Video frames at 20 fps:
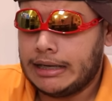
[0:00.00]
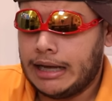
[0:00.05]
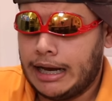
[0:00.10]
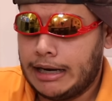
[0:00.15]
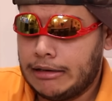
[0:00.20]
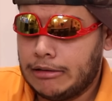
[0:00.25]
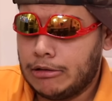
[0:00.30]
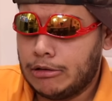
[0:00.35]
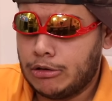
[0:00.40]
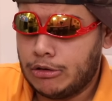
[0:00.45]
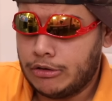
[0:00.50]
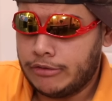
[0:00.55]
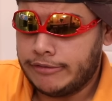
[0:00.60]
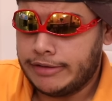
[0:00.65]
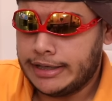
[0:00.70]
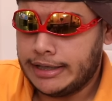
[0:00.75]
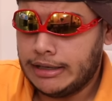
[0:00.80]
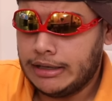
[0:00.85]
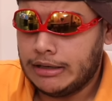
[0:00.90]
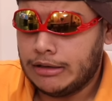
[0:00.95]
and who
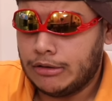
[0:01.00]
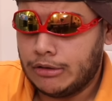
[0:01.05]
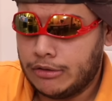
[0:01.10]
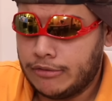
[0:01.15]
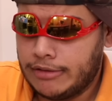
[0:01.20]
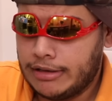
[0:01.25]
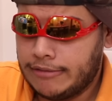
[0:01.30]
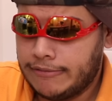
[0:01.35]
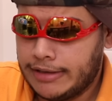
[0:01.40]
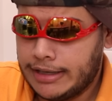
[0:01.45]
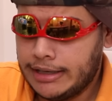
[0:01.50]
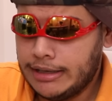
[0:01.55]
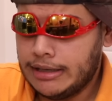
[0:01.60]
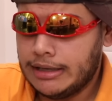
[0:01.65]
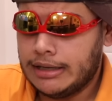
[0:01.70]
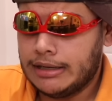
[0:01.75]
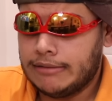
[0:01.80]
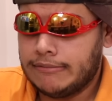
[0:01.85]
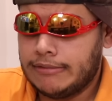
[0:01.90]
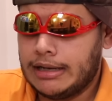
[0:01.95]
win, who will
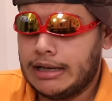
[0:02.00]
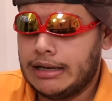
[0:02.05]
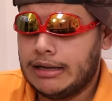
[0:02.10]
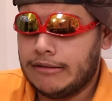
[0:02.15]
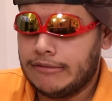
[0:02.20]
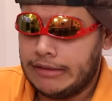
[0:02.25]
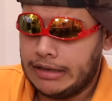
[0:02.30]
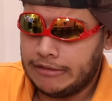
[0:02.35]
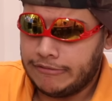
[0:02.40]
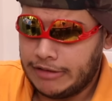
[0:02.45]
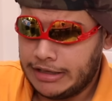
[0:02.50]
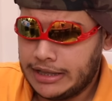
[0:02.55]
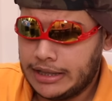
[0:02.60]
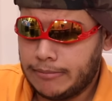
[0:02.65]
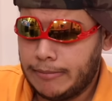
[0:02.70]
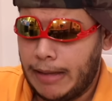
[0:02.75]
win, will will win the